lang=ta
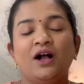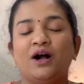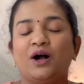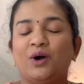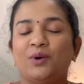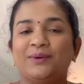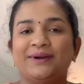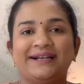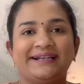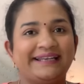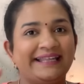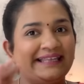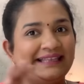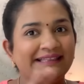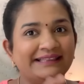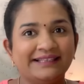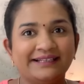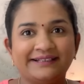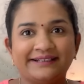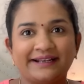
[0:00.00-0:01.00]
அவங்கள்ட்ட
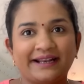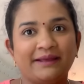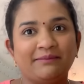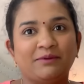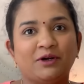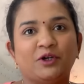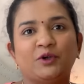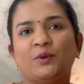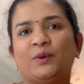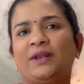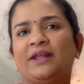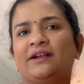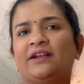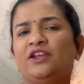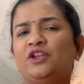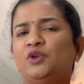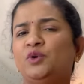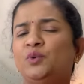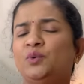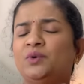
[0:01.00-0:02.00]
இந்த ட்ரே மட்டும் இல்லைங்க
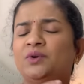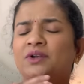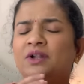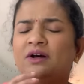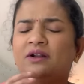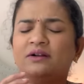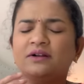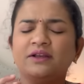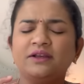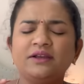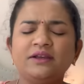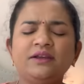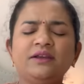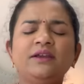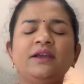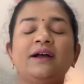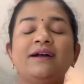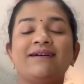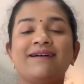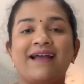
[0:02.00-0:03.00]
இன்னும்
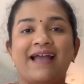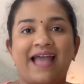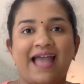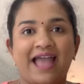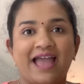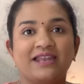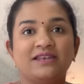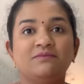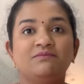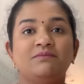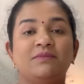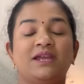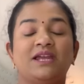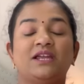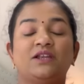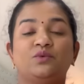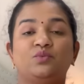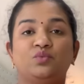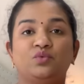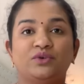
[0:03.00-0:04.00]
நிறைய
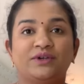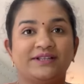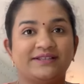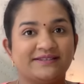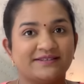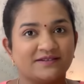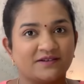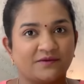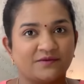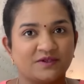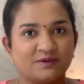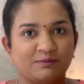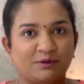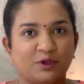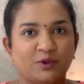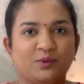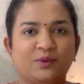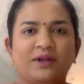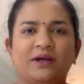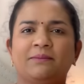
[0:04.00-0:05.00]
ஹேண்ட்மேட் வுடன் ஸ்டஃப்ஸ்
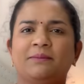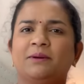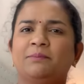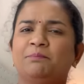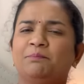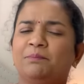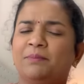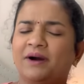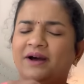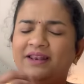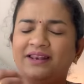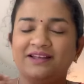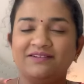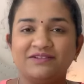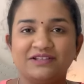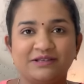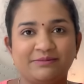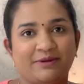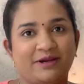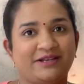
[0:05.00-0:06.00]
மட்டும் இல்லாமல் பல
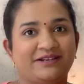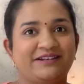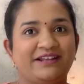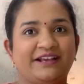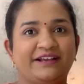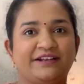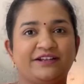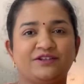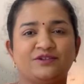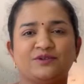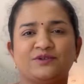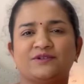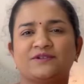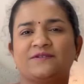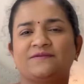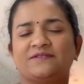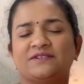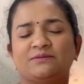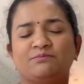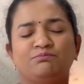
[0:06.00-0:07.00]
விதமான டெக்கரேஷன்
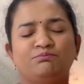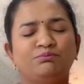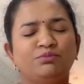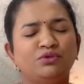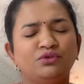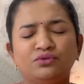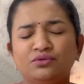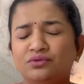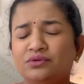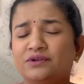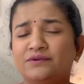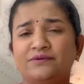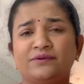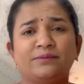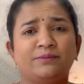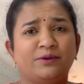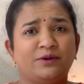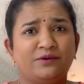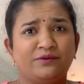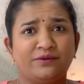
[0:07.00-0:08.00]
ஸ்டஃப்ஸ் பியூட்டிஃபுல்
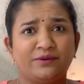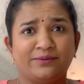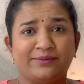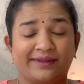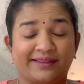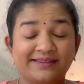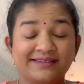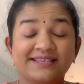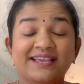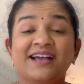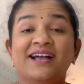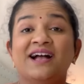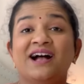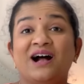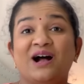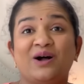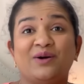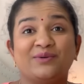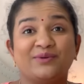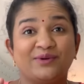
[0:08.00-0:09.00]
பியூட்டிஃபுல் ஒன்ஸ்
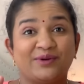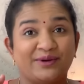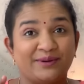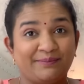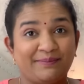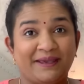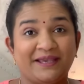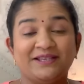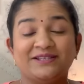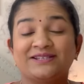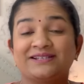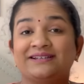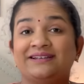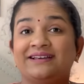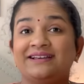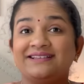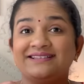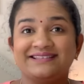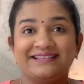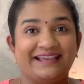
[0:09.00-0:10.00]
அவங்களோட பேஜில்
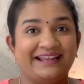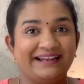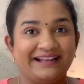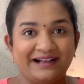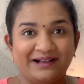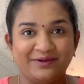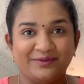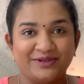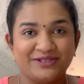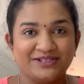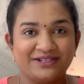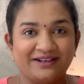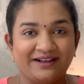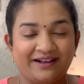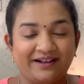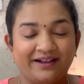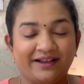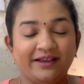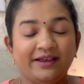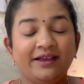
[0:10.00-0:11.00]
சேல் சேல்க்காக
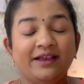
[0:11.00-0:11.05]
வச்சிருக்காங்க